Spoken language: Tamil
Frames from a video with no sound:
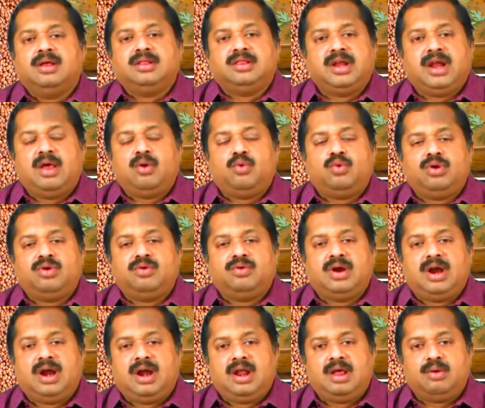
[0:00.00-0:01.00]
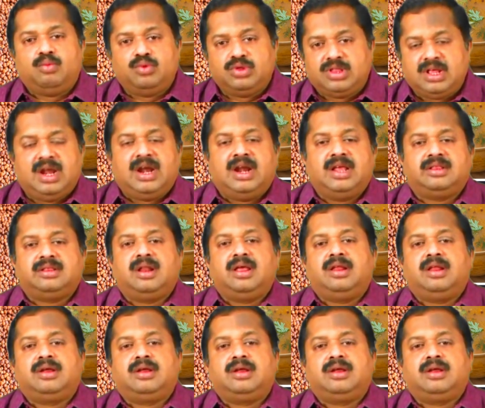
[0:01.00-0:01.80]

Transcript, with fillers: திட உணவுகளில் முதலிடத்தில்